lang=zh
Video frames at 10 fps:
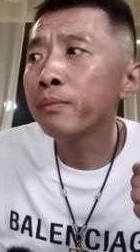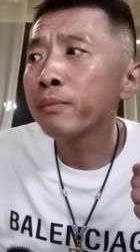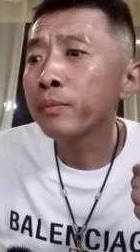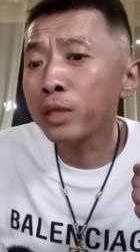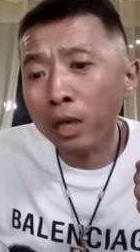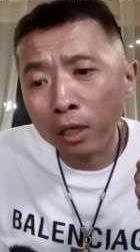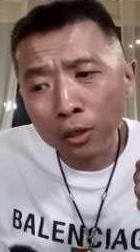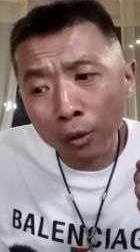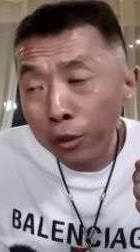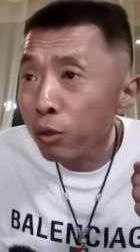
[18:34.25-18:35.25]
这俩
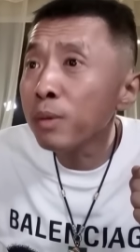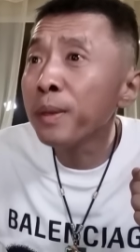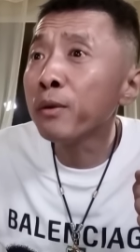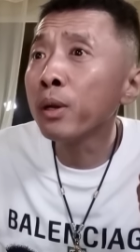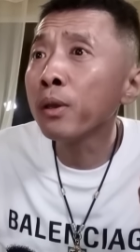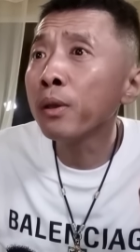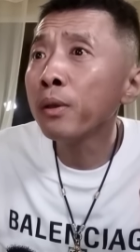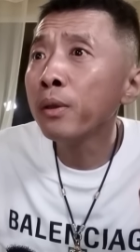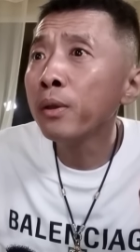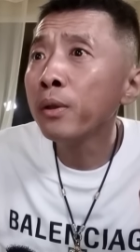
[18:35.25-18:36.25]
小子就是没过来。
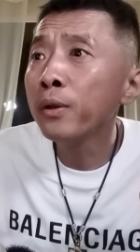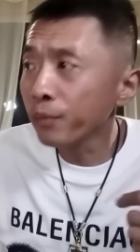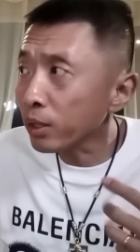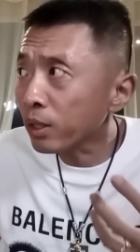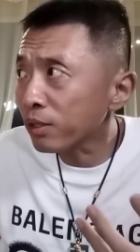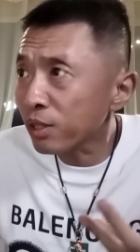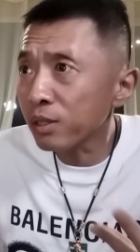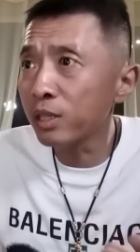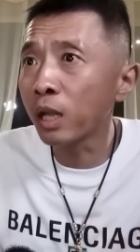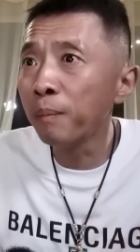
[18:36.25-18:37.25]
那他自
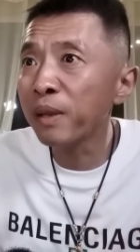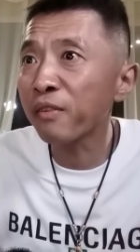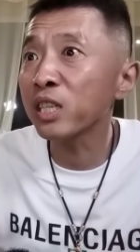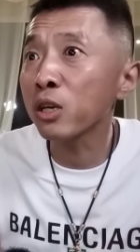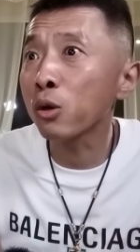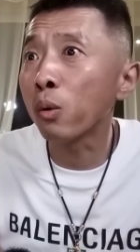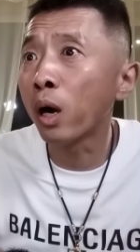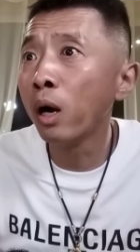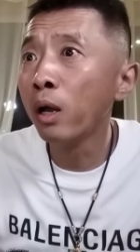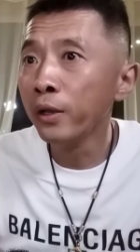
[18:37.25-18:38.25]
己他没法下手啊，
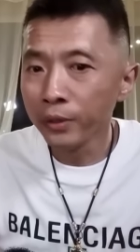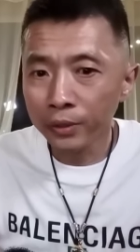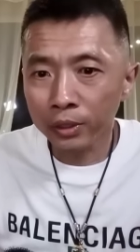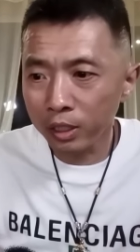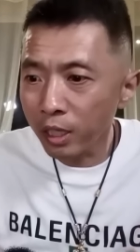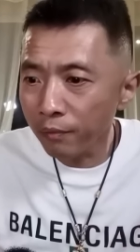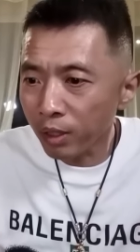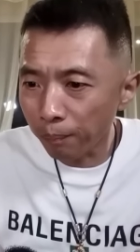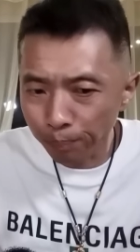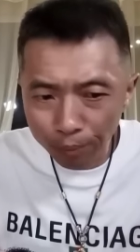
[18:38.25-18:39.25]
因为他
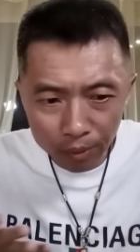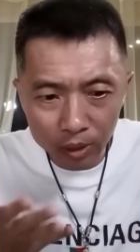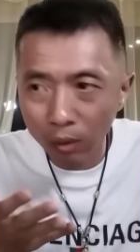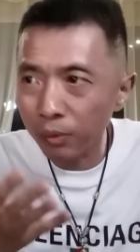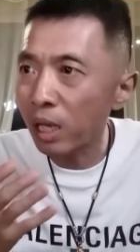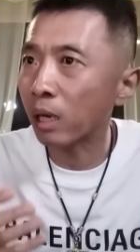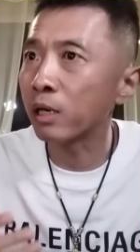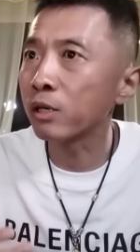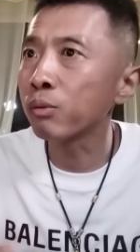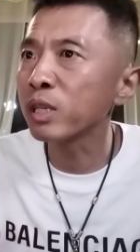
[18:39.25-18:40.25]
不知道那俩
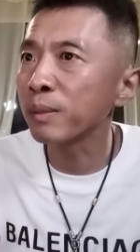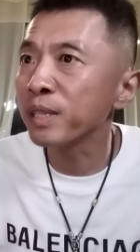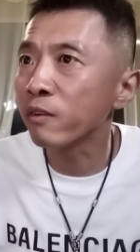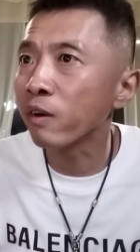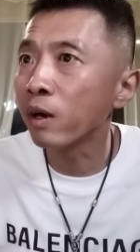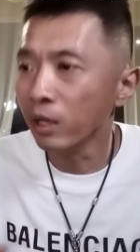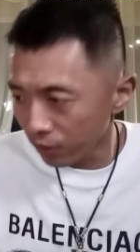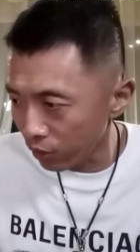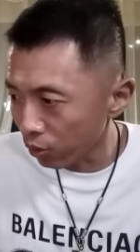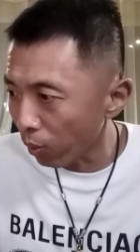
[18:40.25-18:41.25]
人出的什么情况。
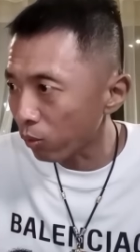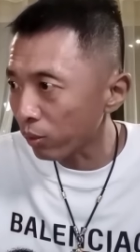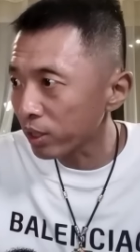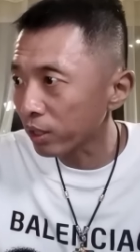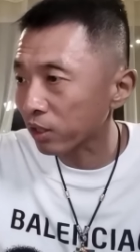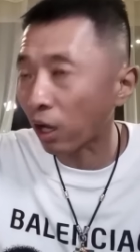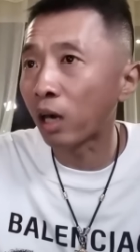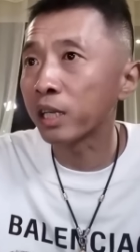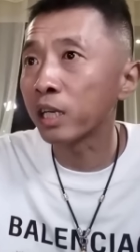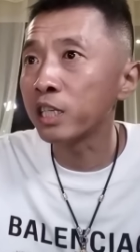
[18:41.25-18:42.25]
你说我过去打
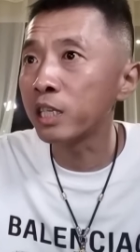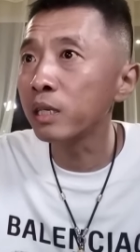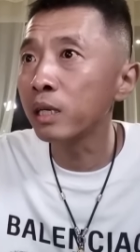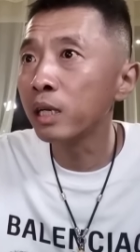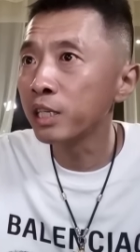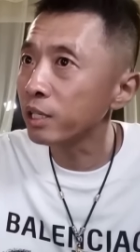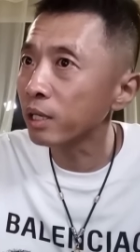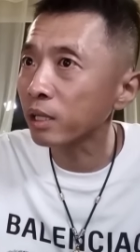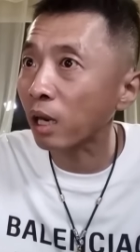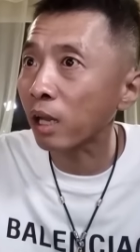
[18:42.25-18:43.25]
去，一个人一个人
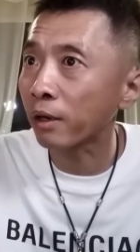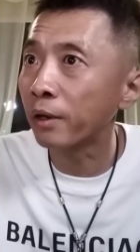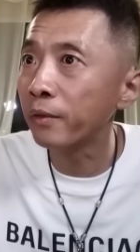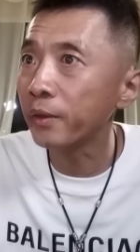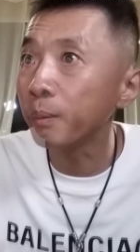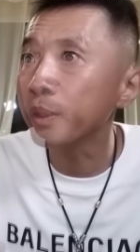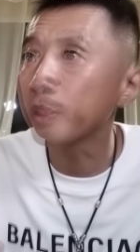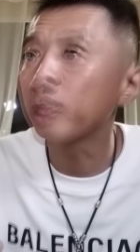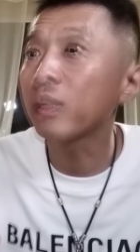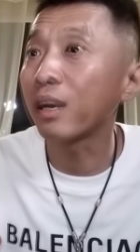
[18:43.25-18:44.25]
打俩人，能不
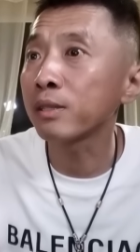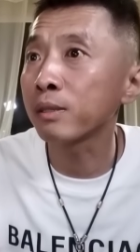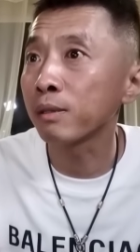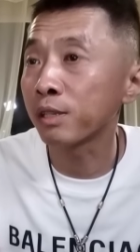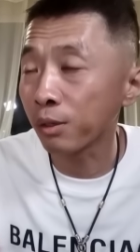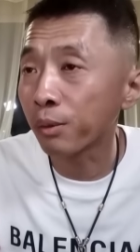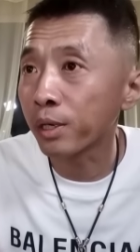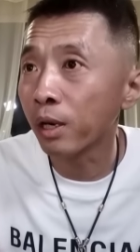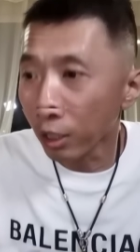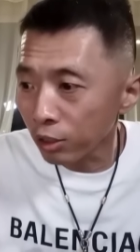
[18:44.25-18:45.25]
能打死是一回事。
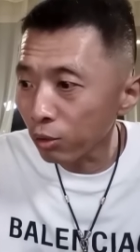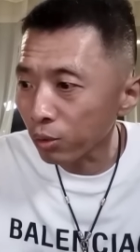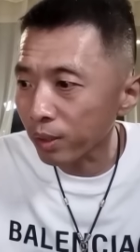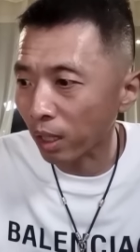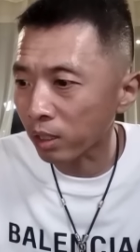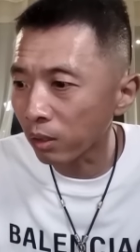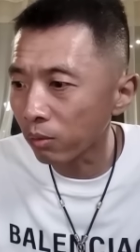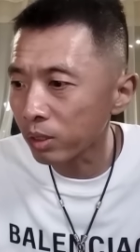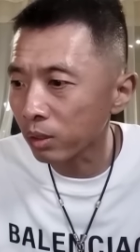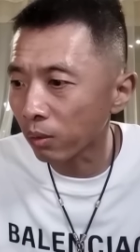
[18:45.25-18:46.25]
就算打成功
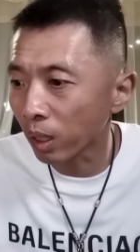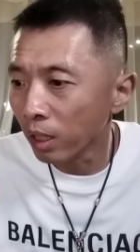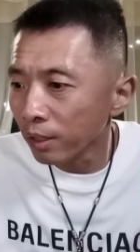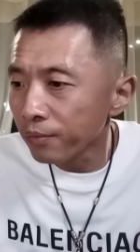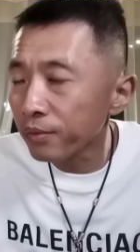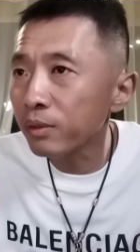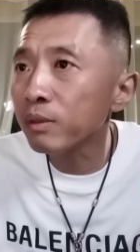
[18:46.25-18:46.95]
之后了，你